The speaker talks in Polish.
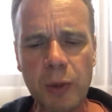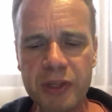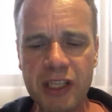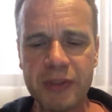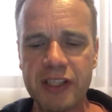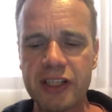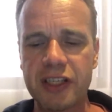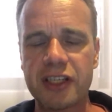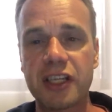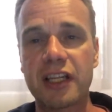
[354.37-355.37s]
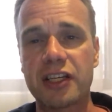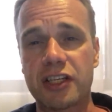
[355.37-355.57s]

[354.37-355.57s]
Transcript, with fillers: Poza tym jest jeszcze jedna